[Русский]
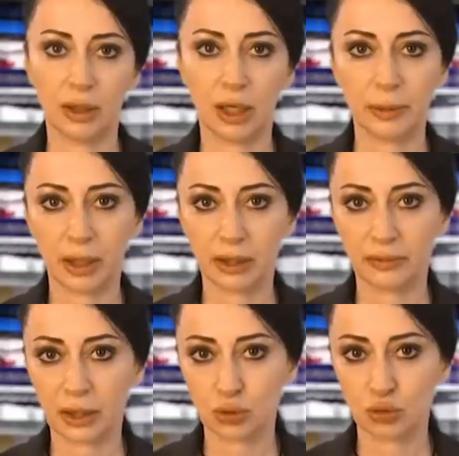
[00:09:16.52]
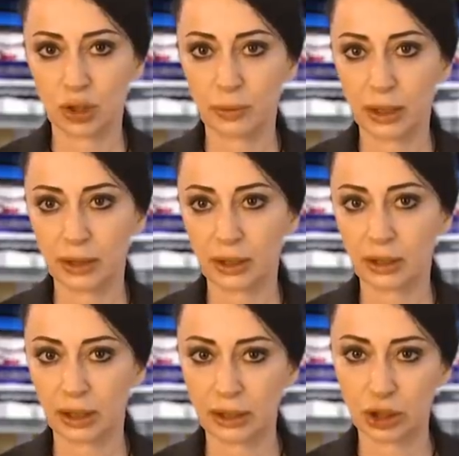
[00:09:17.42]
Армяно-французский проект
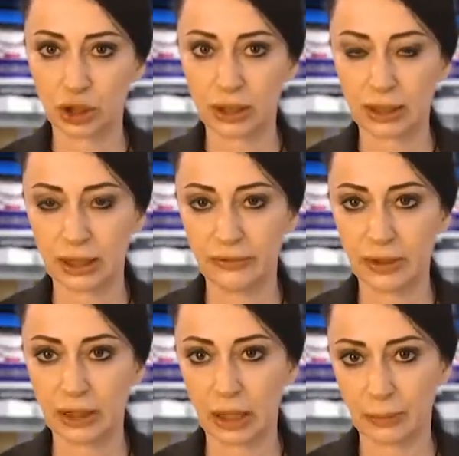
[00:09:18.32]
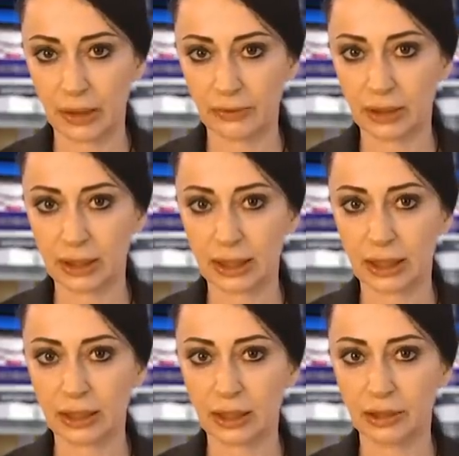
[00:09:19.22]
«Археологические исследования», направленный на
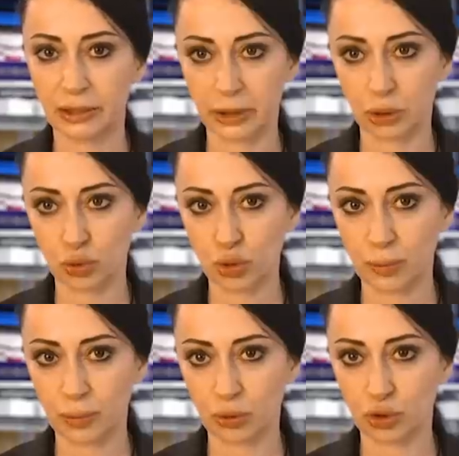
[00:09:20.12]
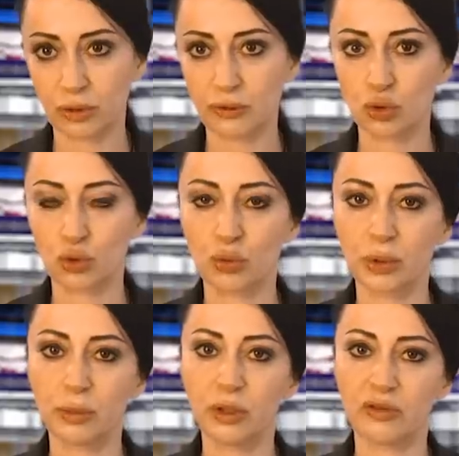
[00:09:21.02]
сохранение Веры Руйк, получил высокую
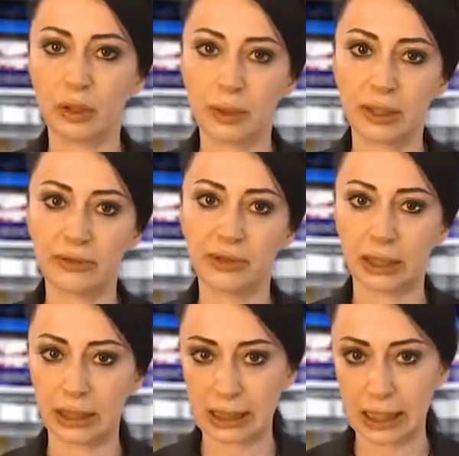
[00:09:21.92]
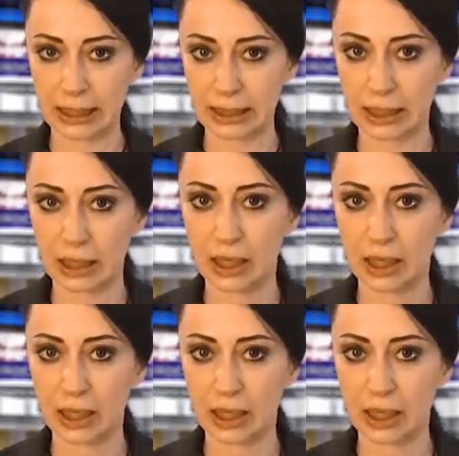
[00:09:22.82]
премию европейского наследия.